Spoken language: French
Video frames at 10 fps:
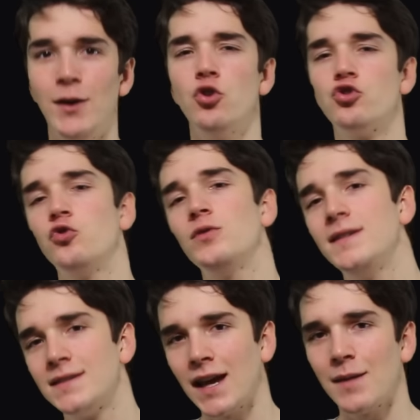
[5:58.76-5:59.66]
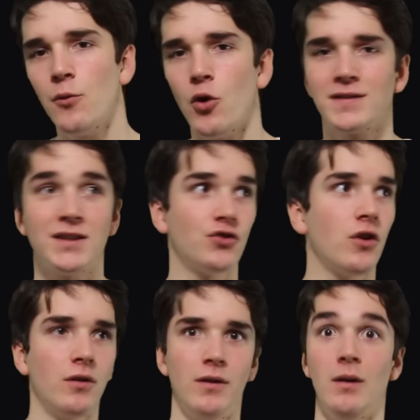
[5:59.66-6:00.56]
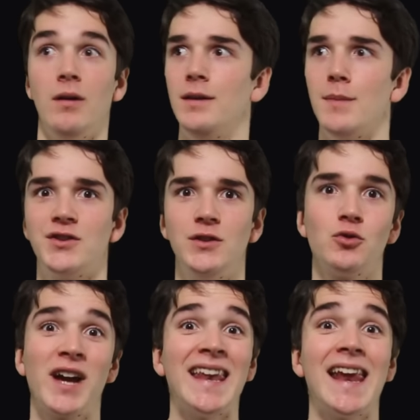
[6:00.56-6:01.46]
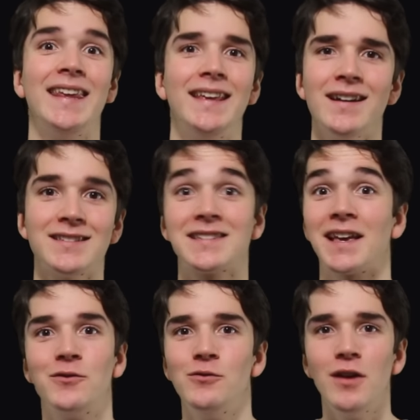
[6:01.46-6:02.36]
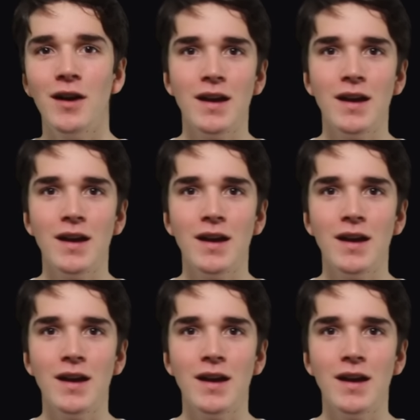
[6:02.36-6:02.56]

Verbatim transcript: il le joue discrètement, hein. c'est genre, euh, alors imagine on gagne la Ligue 1, ça serait cool.